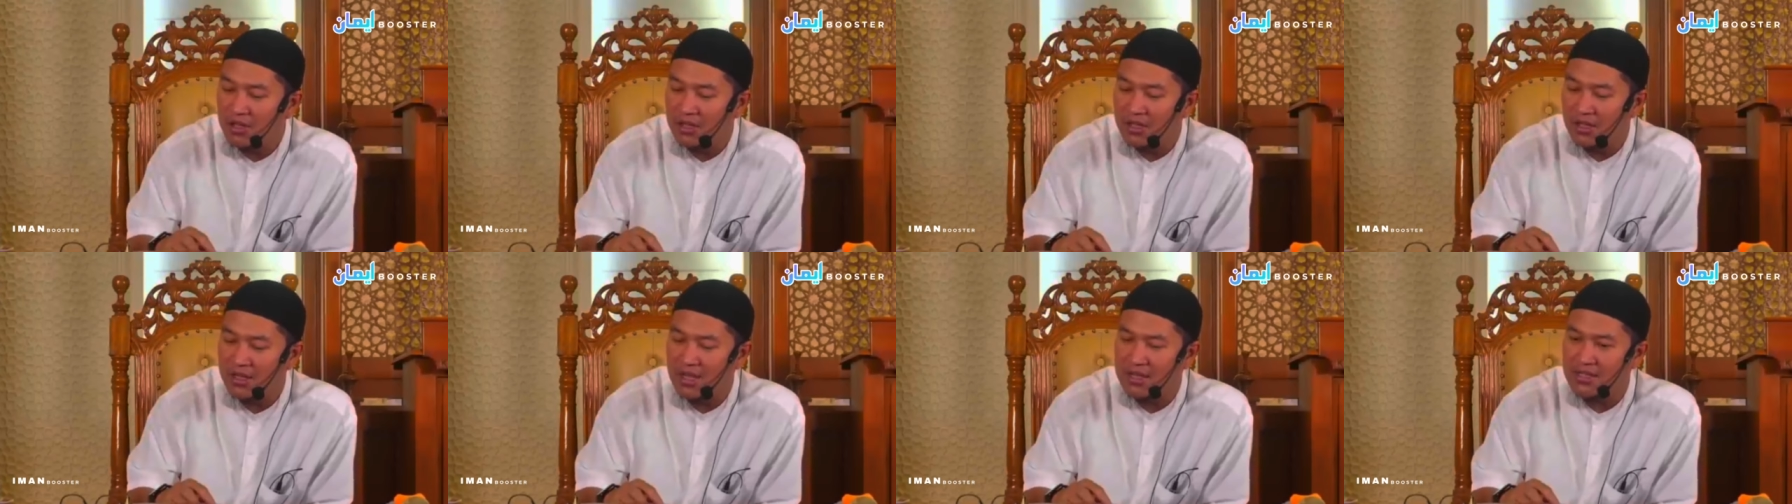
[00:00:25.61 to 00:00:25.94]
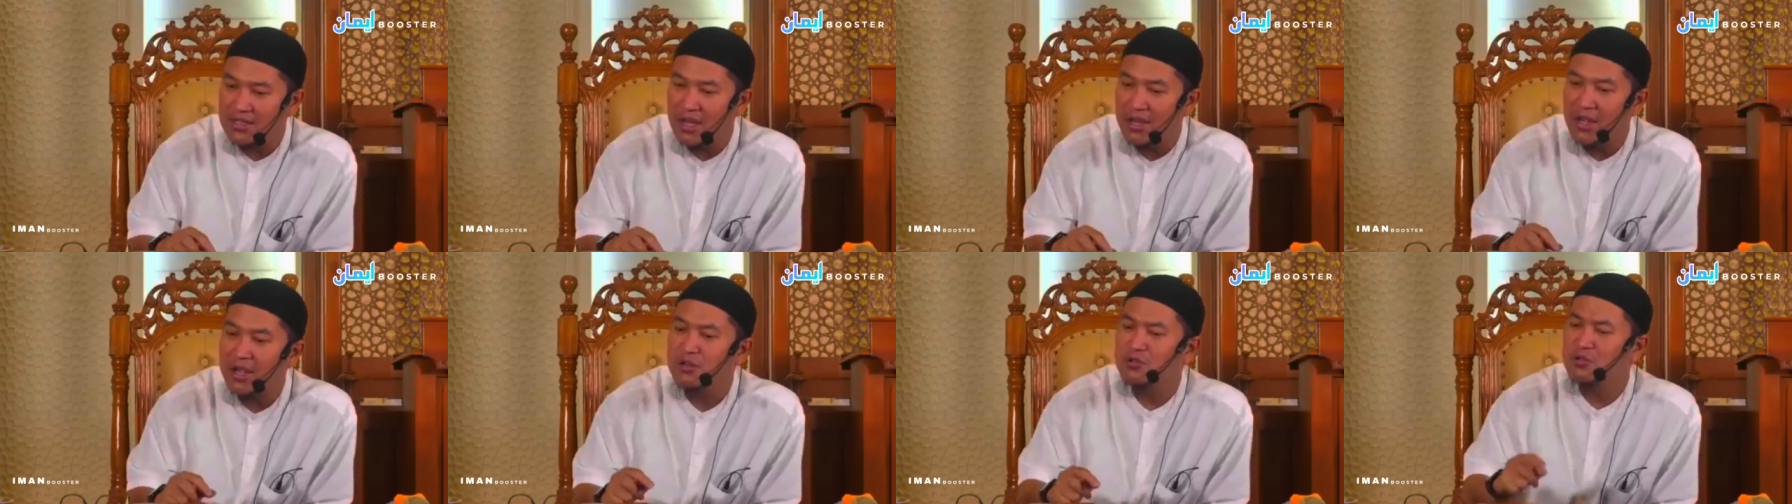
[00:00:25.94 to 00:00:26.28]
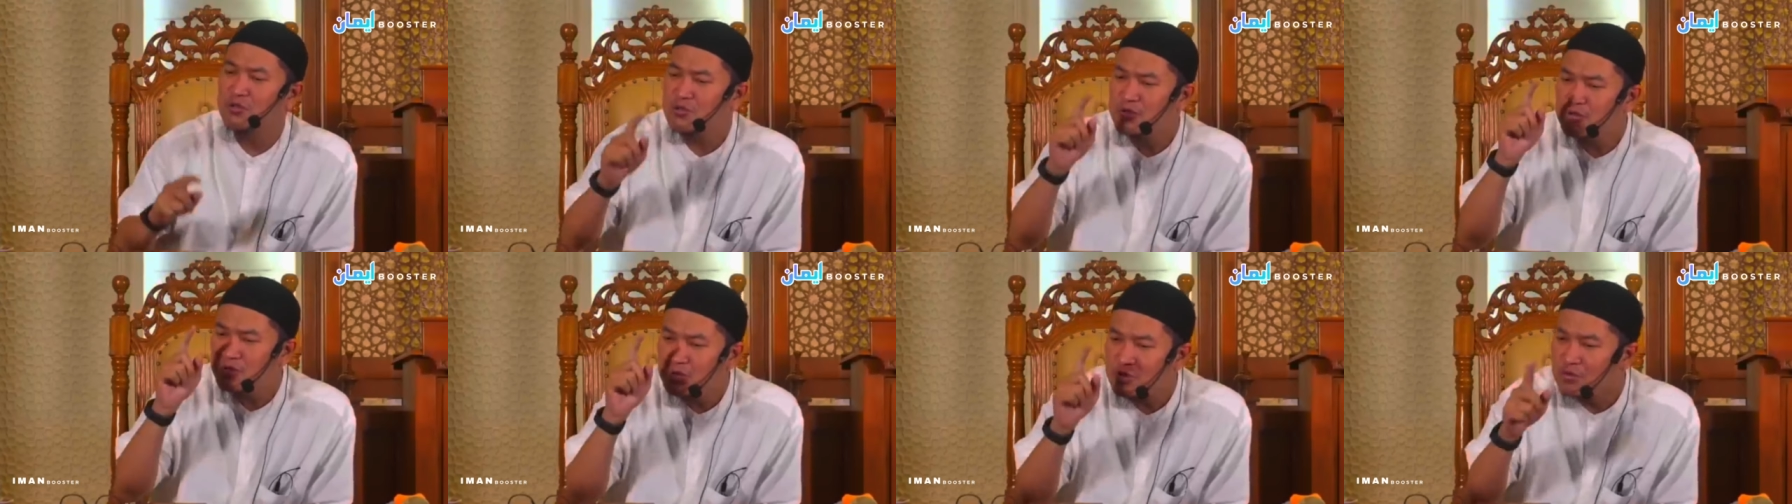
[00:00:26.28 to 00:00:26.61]
tidak sayang.
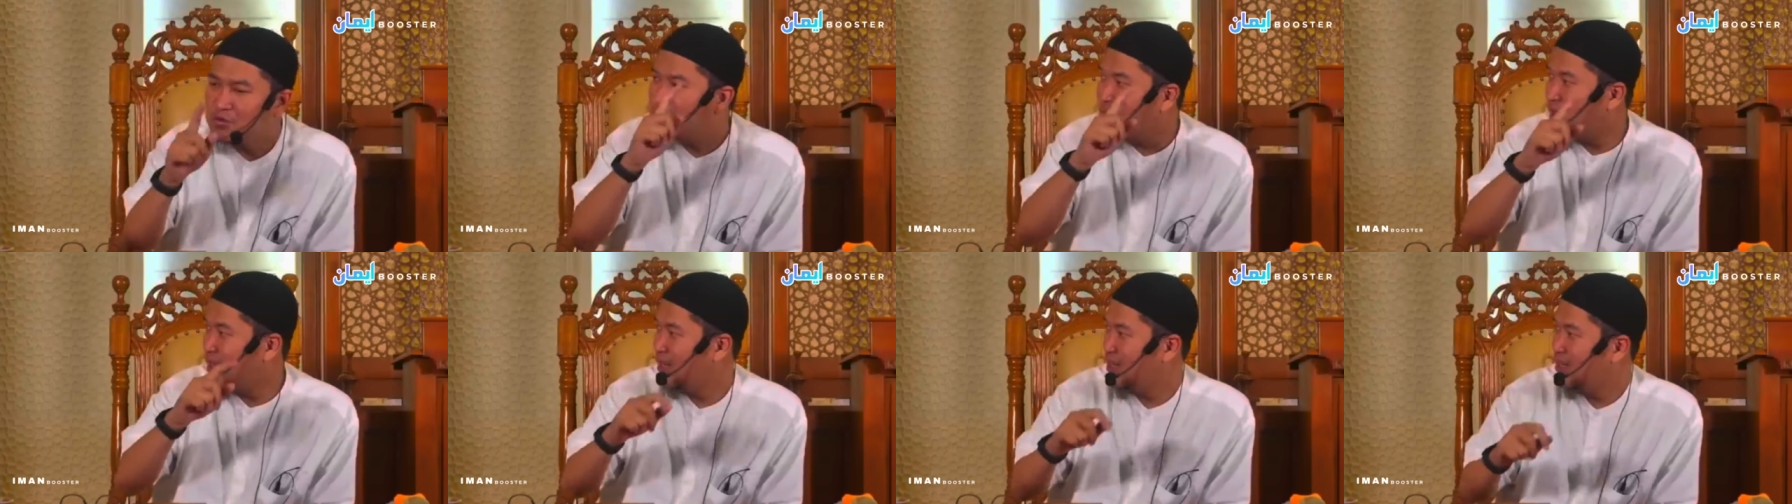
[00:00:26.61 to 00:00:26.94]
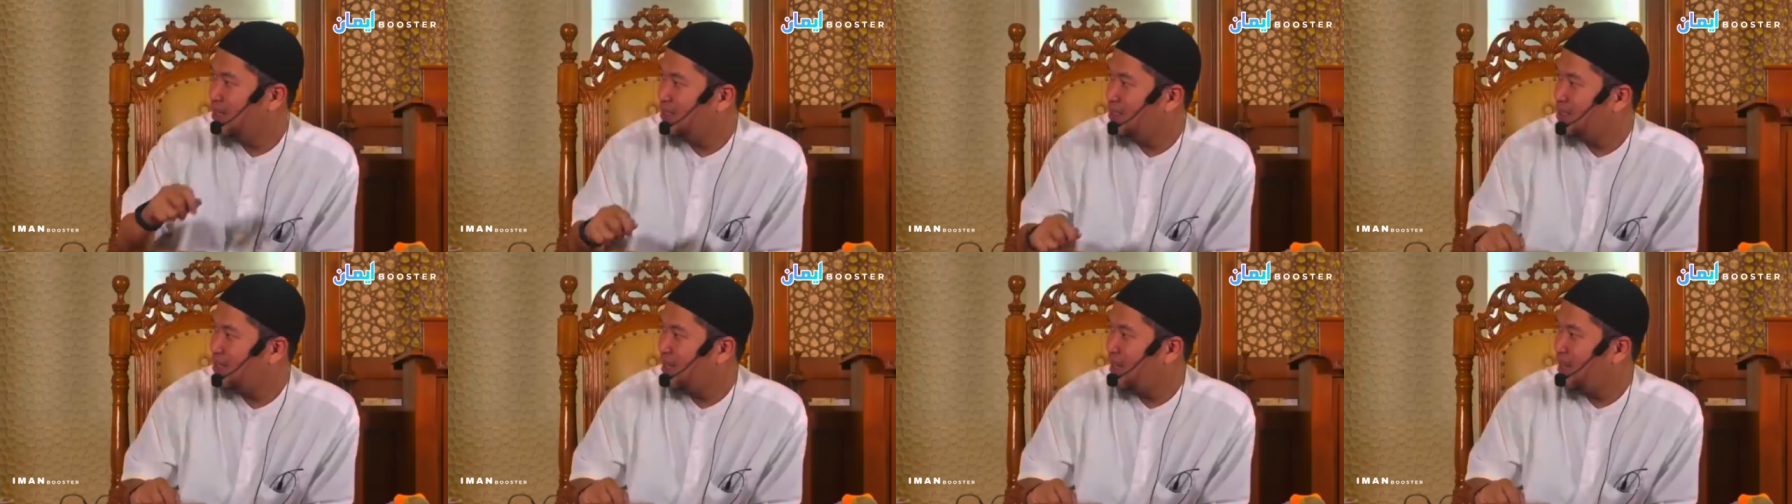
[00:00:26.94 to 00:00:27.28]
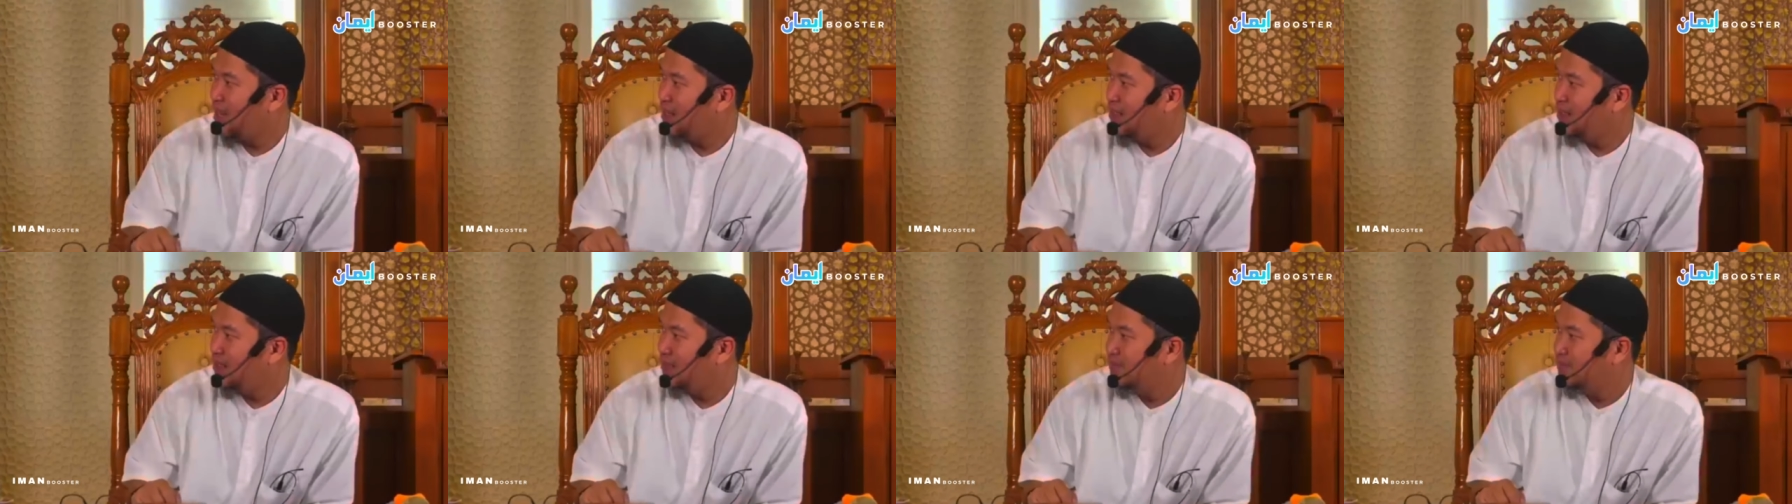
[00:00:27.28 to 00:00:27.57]
Justru karena kita sayang.